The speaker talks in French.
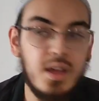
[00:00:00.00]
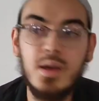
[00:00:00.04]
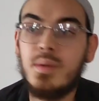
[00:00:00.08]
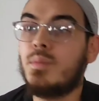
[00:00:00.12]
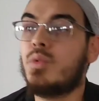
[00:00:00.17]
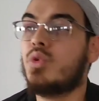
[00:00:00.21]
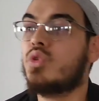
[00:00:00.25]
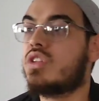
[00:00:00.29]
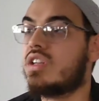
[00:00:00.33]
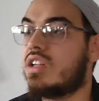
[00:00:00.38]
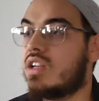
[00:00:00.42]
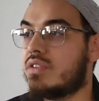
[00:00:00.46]

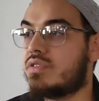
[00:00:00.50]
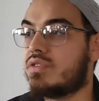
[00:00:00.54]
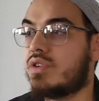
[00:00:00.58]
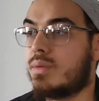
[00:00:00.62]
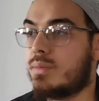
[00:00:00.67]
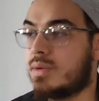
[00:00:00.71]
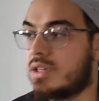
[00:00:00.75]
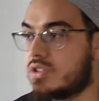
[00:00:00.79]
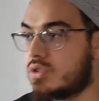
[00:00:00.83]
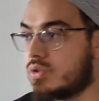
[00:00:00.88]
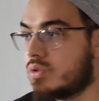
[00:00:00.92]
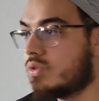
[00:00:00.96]
Montez
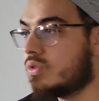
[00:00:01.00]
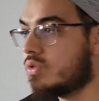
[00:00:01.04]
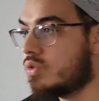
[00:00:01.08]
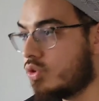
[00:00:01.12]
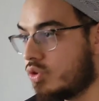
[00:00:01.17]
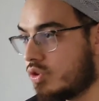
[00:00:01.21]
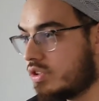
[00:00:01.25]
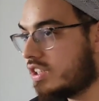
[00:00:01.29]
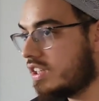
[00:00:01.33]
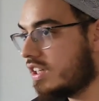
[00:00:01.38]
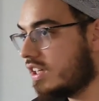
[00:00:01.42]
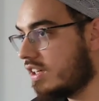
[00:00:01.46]
l'information,
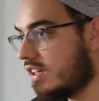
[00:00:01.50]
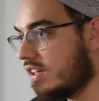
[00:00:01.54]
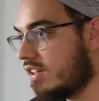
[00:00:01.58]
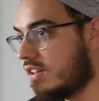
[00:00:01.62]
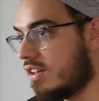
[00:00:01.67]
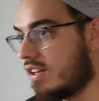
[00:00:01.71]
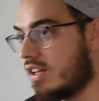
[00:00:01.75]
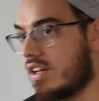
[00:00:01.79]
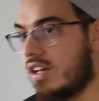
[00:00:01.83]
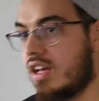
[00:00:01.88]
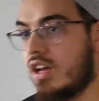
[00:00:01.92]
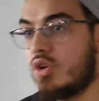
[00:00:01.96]
notez,
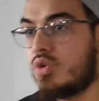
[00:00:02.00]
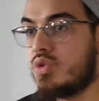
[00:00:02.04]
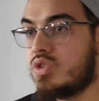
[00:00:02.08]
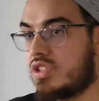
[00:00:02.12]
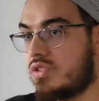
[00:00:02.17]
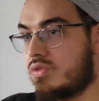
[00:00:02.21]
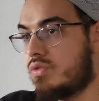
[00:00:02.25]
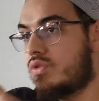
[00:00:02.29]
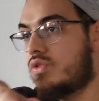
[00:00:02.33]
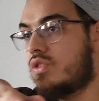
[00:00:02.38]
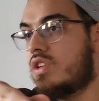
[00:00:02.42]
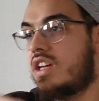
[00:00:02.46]
euh, ou si
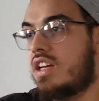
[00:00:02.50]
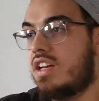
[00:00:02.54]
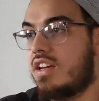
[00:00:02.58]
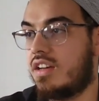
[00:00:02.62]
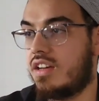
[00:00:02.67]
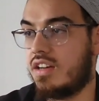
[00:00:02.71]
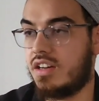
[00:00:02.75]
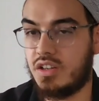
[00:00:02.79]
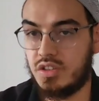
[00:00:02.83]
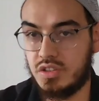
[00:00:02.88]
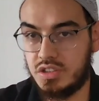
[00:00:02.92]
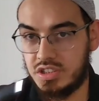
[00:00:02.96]
vous voulez,
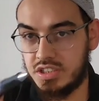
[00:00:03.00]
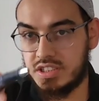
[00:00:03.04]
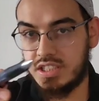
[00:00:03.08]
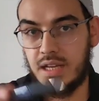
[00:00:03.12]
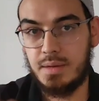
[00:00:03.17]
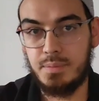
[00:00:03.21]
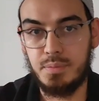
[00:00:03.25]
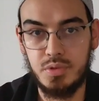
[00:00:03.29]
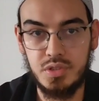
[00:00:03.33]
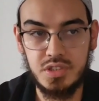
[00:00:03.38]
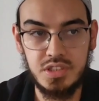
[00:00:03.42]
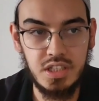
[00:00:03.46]
euh, quand il sera
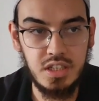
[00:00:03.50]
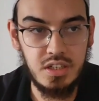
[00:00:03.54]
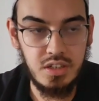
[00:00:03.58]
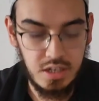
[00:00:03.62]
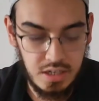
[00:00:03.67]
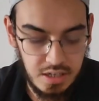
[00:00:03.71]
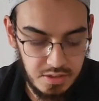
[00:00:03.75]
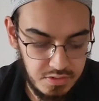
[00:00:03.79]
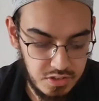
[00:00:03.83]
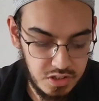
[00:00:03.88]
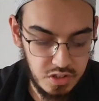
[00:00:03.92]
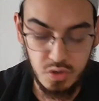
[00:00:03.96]
posté
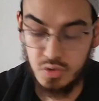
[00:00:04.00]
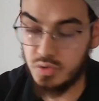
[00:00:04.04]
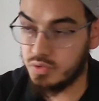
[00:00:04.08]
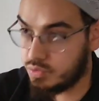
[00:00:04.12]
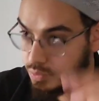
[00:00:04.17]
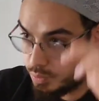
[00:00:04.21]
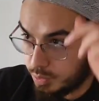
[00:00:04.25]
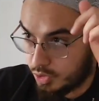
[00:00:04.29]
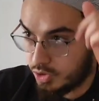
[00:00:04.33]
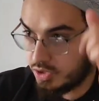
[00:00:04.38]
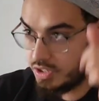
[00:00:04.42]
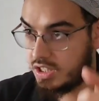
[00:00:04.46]
la vidéo, vous
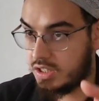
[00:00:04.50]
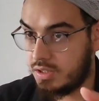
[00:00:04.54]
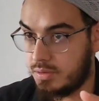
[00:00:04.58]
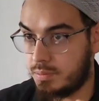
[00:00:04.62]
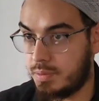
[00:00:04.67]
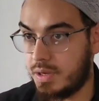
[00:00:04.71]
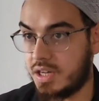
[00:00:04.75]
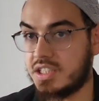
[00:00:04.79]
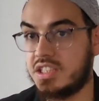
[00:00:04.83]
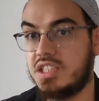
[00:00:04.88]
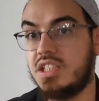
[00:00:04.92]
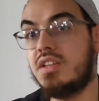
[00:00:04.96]
prenez une
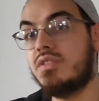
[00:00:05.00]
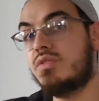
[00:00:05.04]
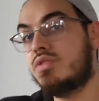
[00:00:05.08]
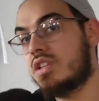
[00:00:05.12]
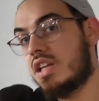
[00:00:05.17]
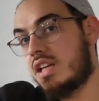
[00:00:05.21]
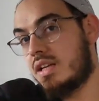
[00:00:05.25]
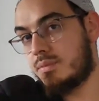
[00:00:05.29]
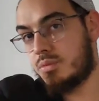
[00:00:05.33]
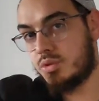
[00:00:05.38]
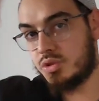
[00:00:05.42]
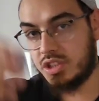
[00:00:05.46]
partie et vous
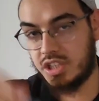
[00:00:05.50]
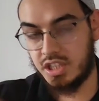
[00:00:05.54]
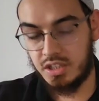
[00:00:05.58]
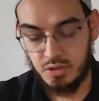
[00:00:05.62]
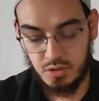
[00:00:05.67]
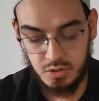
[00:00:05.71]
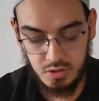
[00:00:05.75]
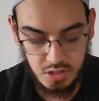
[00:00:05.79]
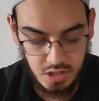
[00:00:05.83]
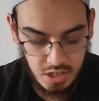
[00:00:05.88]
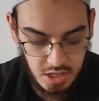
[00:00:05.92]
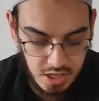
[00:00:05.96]
allez montrer aux,